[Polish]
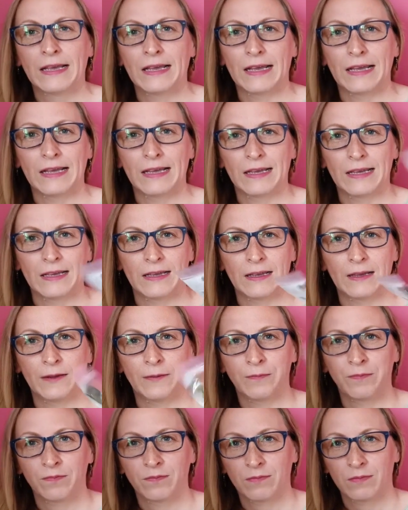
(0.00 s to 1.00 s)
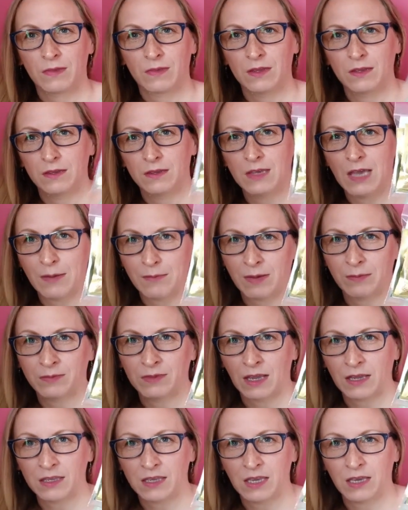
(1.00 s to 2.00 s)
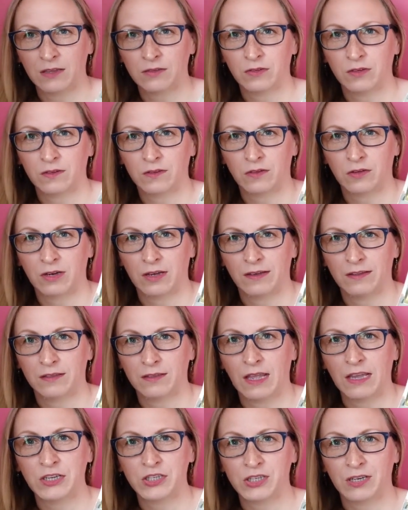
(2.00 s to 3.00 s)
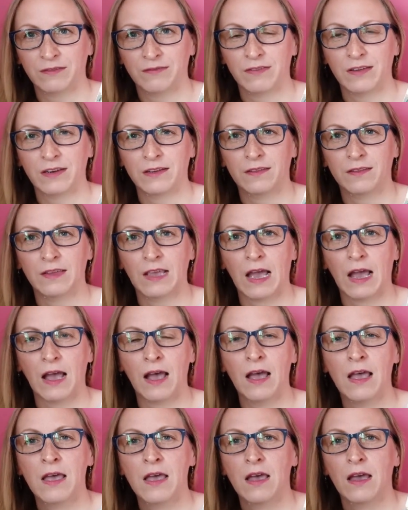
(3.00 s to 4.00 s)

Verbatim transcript: E, ja mam takie, to jest trochę tańsza wersja.